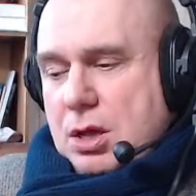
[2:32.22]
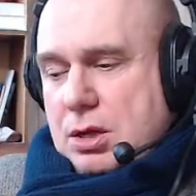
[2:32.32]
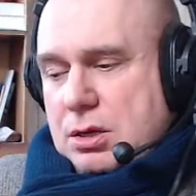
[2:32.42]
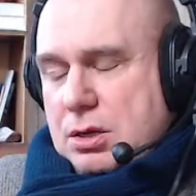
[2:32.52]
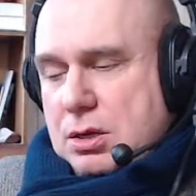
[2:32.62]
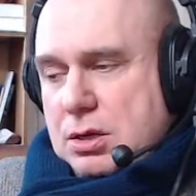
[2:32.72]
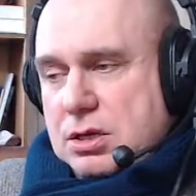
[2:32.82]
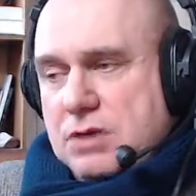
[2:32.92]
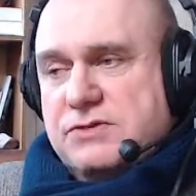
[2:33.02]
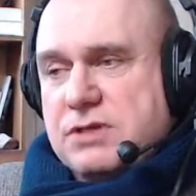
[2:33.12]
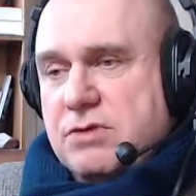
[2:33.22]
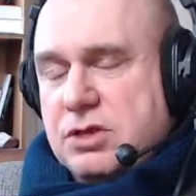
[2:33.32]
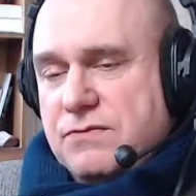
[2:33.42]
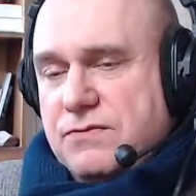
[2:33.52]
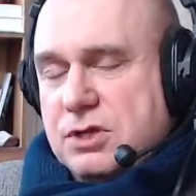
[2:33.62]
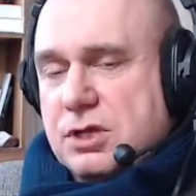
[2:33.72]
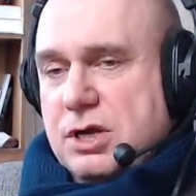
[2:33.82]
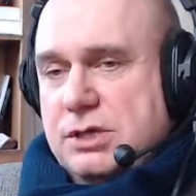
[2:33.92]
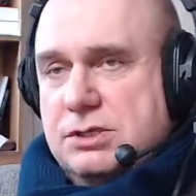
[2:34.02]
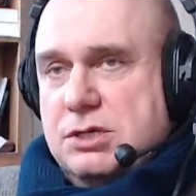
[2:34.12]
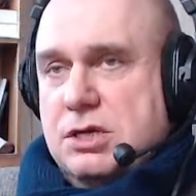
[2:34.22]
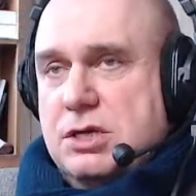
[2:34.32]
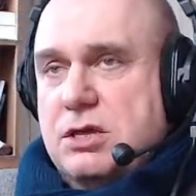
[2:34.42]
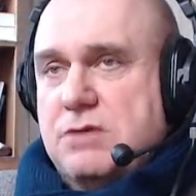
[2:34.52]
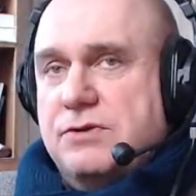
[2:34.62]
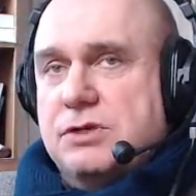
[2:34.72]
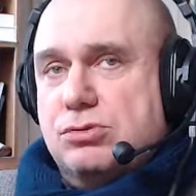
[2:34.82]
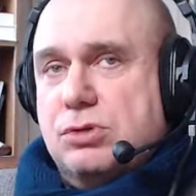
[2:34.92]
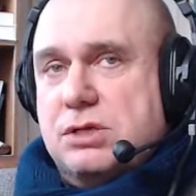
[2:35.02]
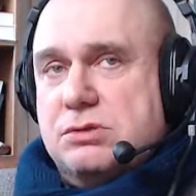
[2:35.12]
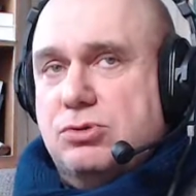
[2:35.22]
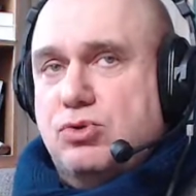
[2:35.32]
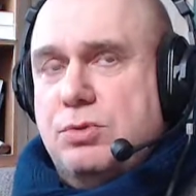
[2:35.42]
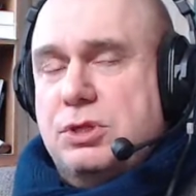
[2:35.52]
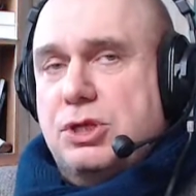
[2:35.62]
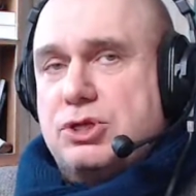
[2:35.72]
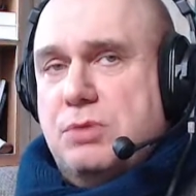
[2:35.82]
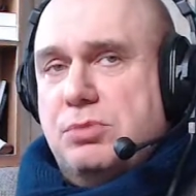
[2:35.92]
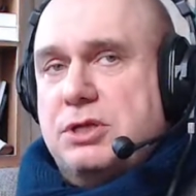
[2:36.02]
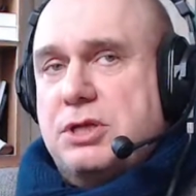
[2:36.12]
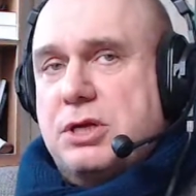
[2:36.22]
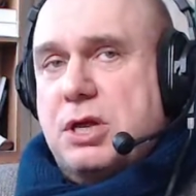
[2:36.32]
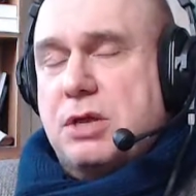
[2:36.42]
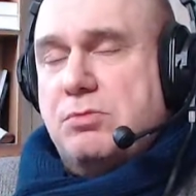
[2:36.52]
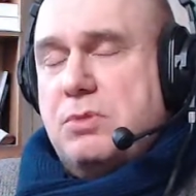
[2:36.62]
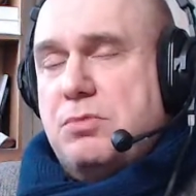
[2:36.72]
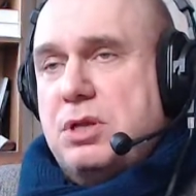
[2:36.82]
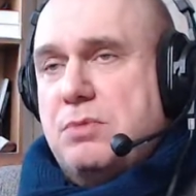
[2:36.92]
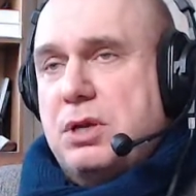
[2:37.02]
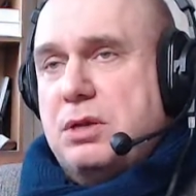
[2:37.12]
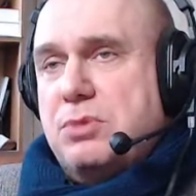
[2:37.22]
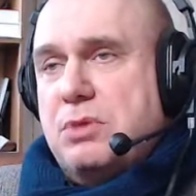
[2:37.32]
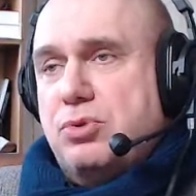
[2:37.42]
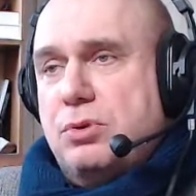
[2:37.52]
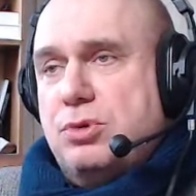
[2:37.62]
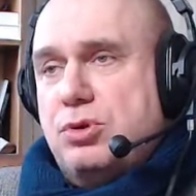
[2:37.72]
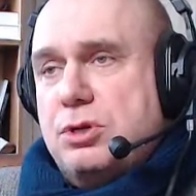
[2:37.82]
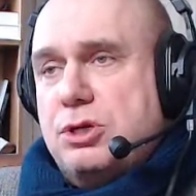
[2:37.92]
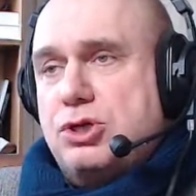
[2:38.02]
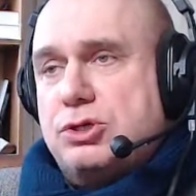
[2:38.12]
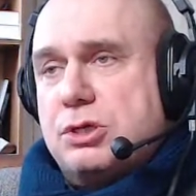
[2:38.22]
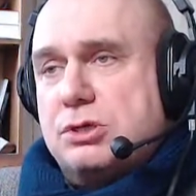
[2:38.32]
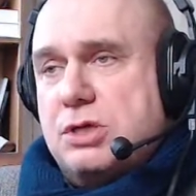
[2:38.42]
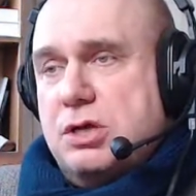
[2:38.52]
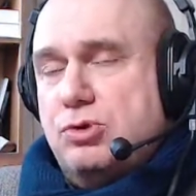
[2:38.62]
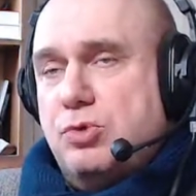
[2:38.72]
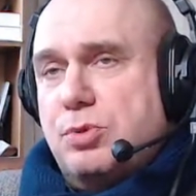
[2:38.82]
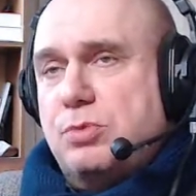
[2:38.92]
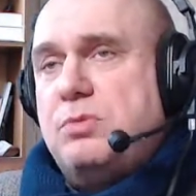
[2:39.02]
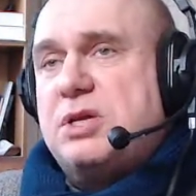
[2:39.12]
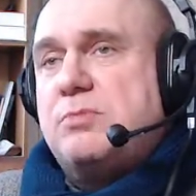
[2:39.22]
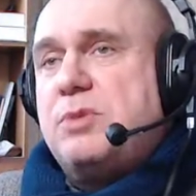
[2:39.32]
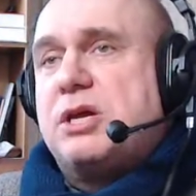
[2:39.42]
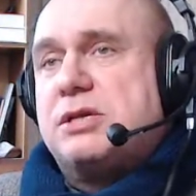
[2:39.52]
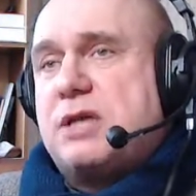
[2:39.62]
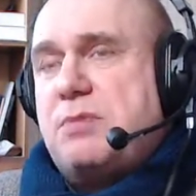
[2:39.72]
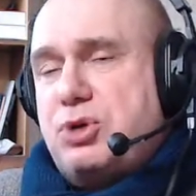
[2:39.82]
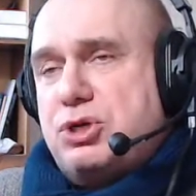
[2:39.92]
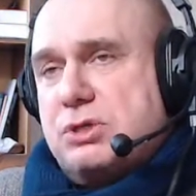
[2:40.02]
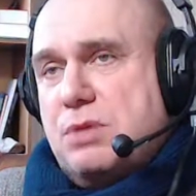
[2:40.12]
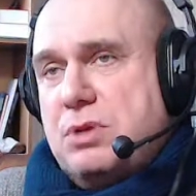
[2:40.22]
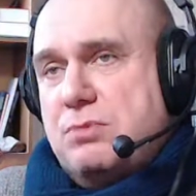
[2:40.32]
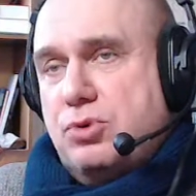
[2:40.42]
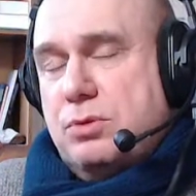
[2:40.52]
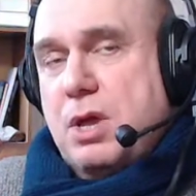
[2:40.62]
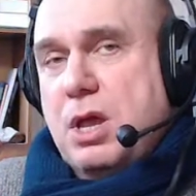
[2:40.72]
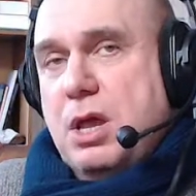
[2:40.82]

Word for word: Э, и в Совете Федерации, и в Государственной Думе должны обладать каким-то минимальным набором юридических знаний, ну, микроскопическим набором,